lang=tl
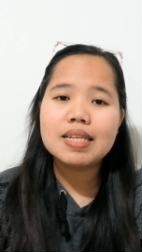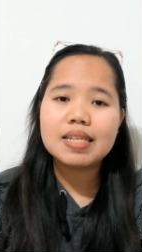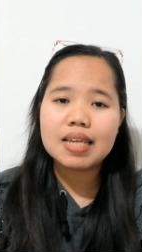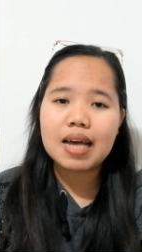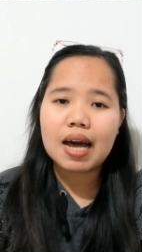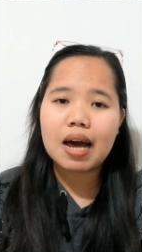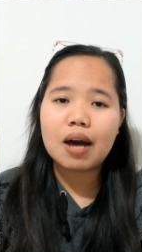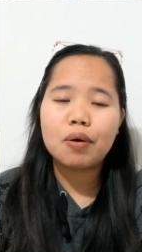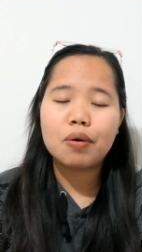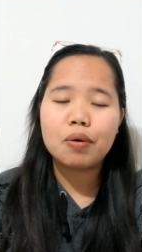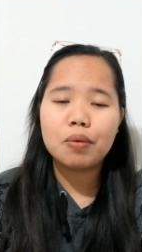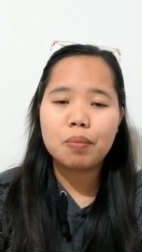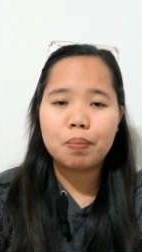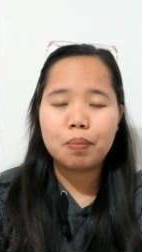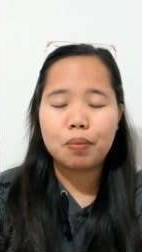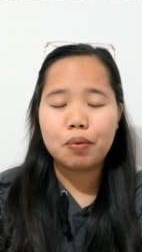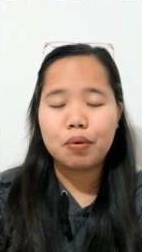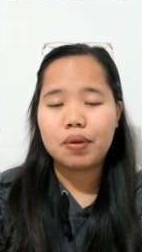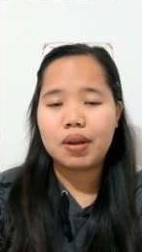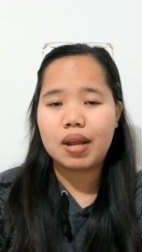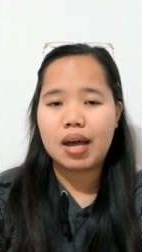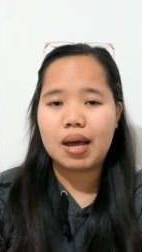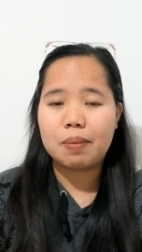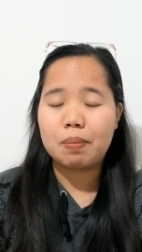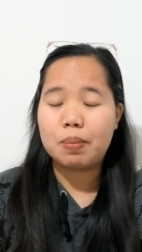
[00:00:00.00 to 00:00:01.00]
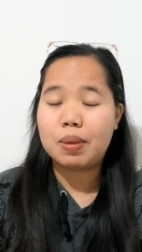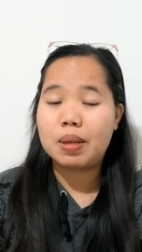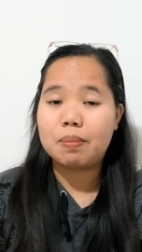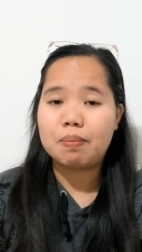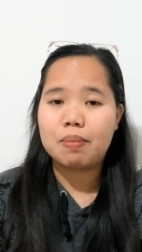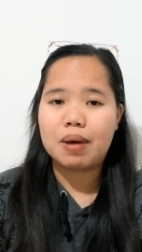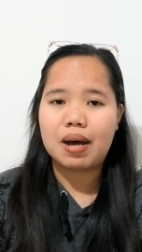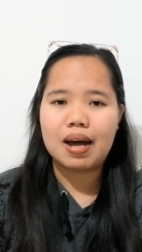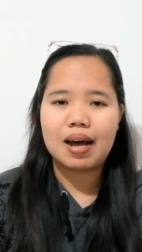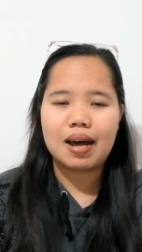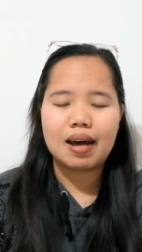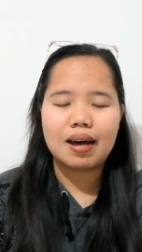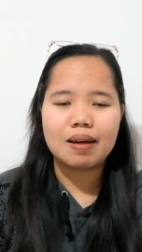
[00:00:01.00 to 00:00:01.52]
sahod po namin
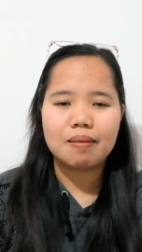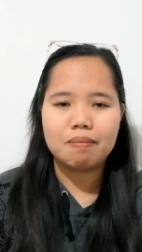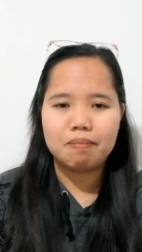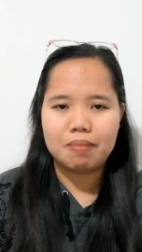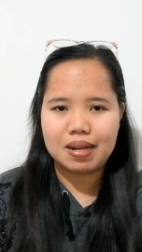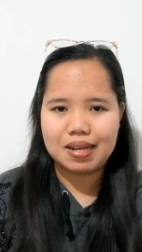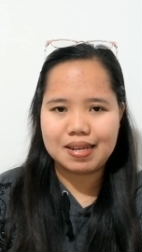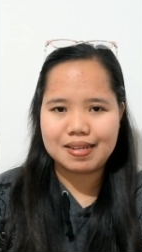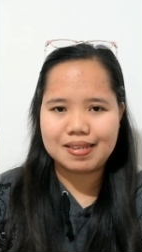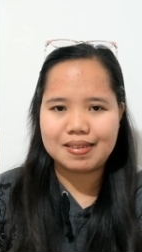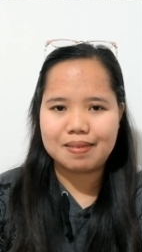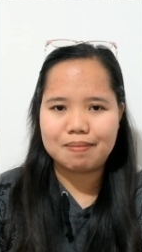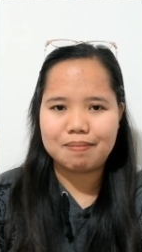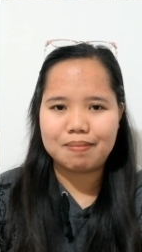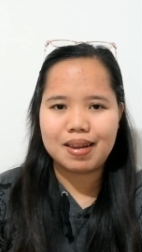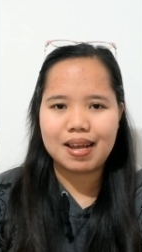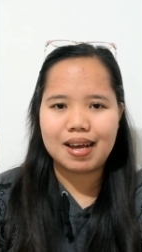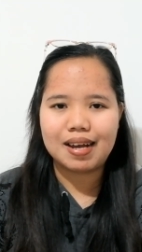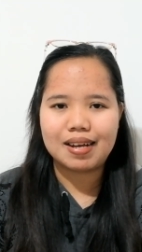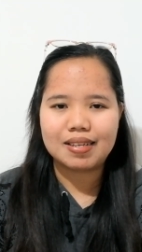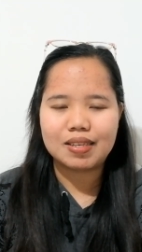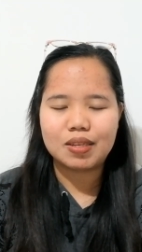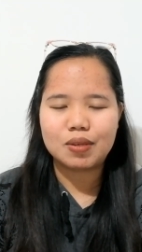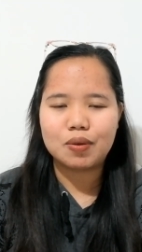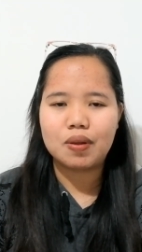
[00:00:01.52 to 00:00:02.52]
mga kablessed vlogs.